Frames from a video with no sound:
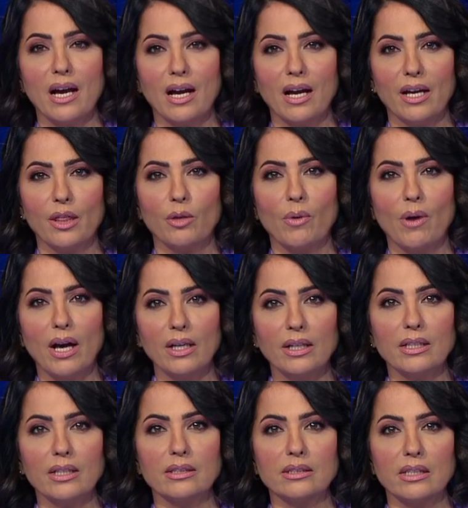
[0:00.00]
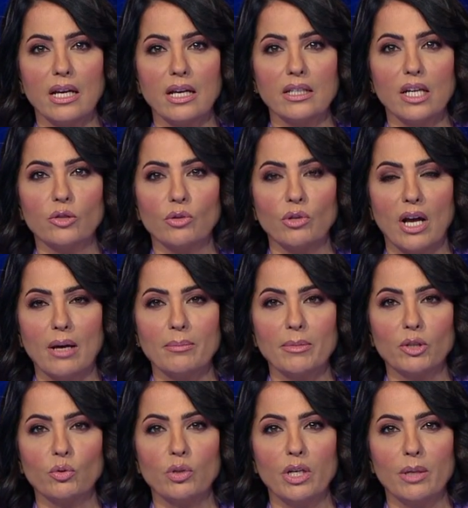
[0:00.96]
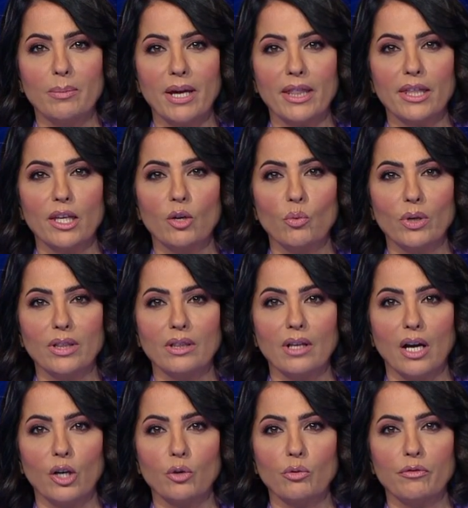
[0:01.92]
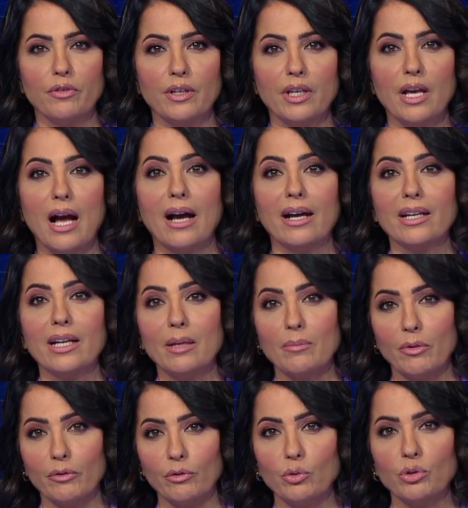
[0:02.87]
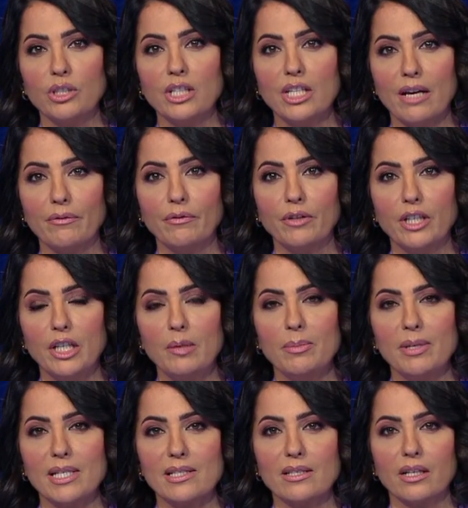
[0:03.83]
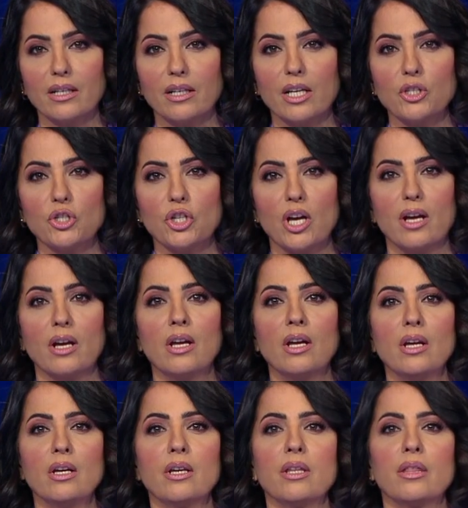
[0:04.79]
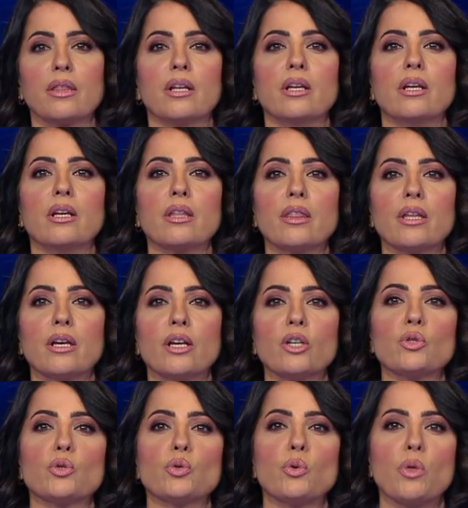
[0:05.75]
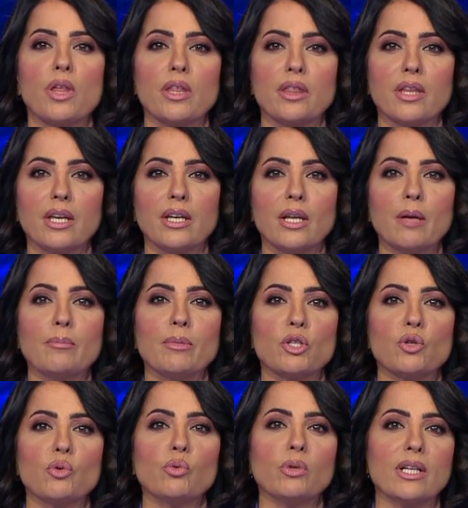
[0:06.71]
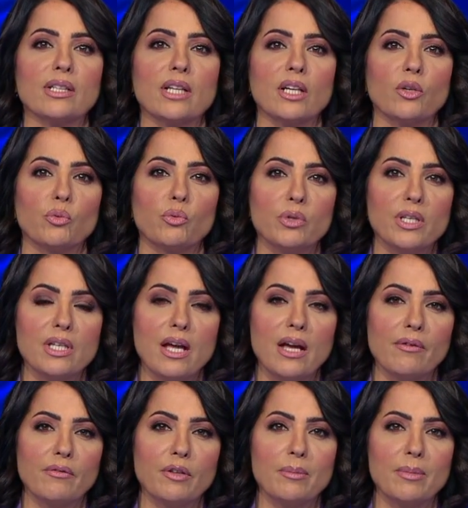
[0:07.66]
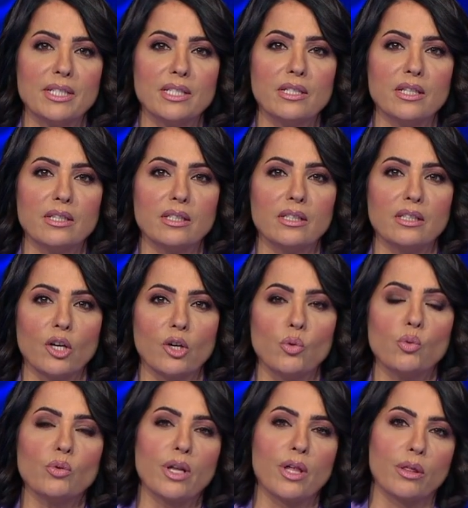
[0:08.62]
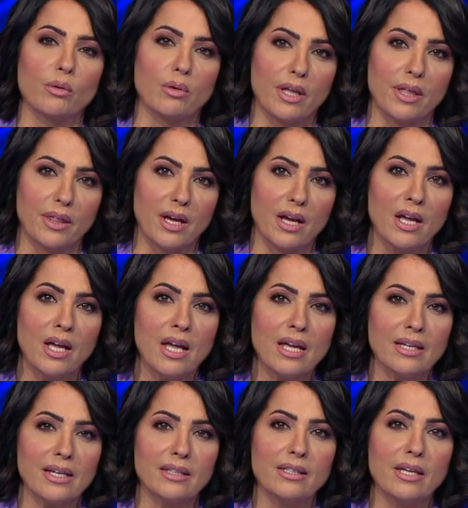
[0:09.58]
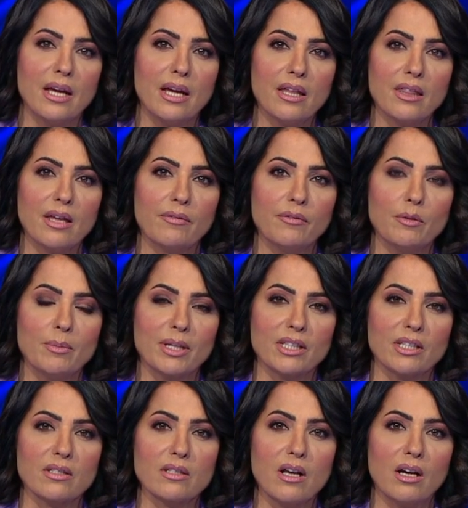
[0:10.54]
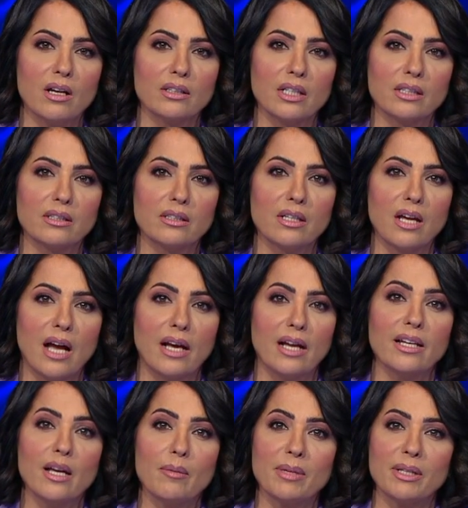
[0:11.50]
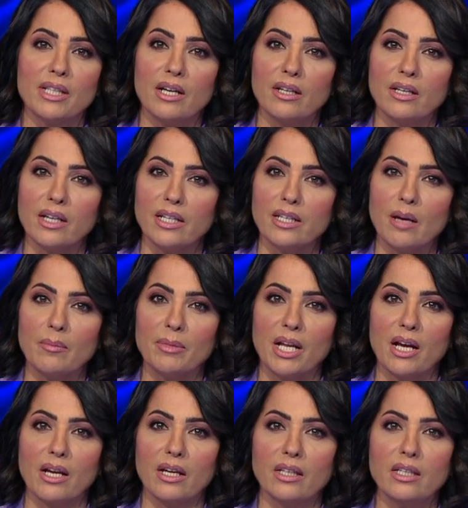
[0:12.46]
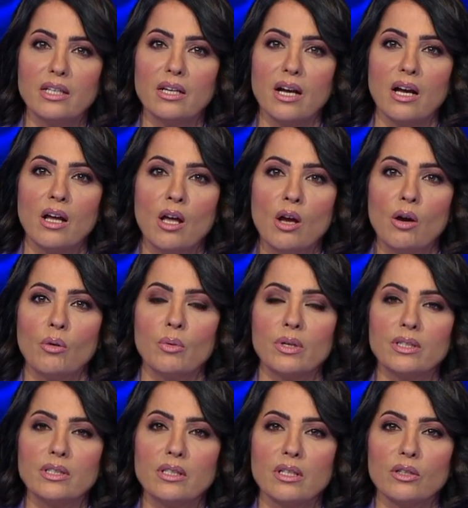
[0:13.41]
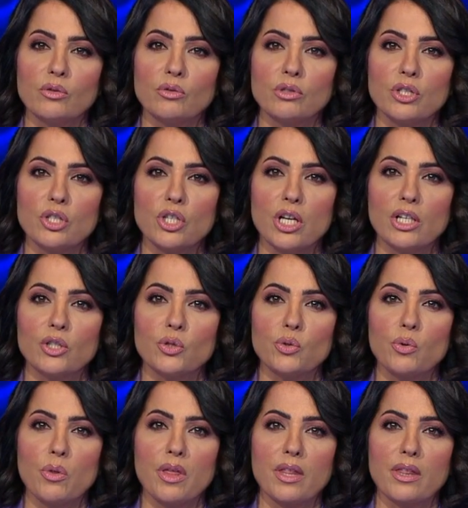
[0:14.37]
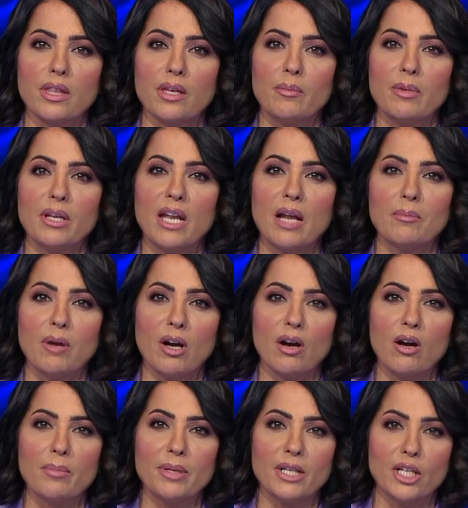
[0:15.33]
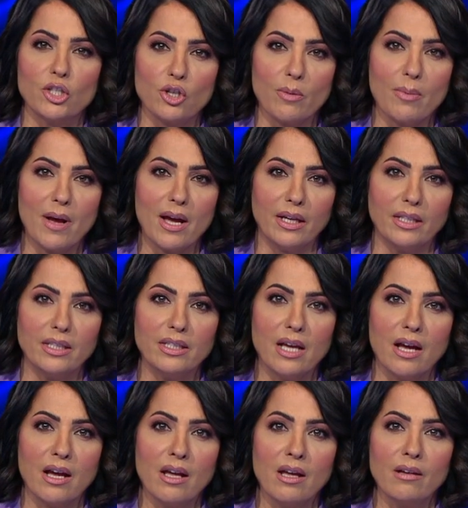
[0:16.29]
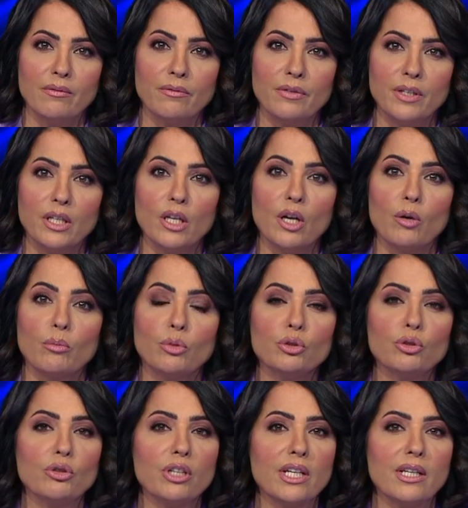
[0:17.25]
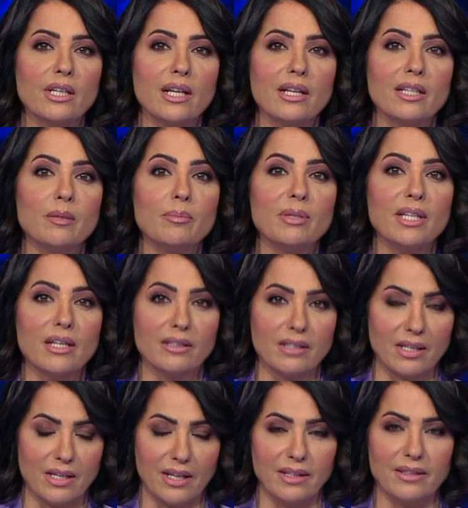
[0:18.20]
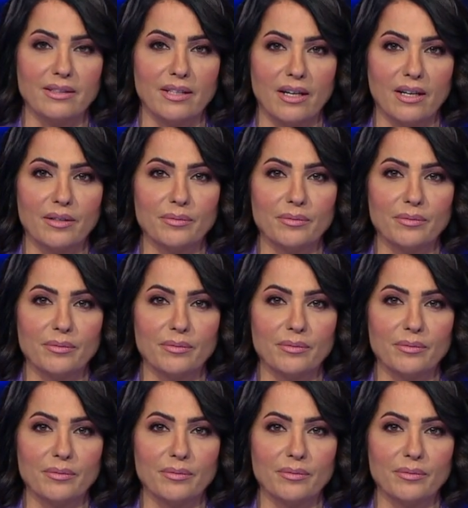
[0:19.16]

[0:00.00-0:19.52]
حيث أعلنت الهيئة العامة للبحث والتعرف على المفقودين في ليبيا استخراجها ثلاث جثث مجهولة الهوية في مدينة ترهون الثلاثاء يأتي هذا فيما تصاعدت على مدار الأيام الأخيرة وتيرة انتشال الجثث من المقابر الجماعية في مدن ليبية عدة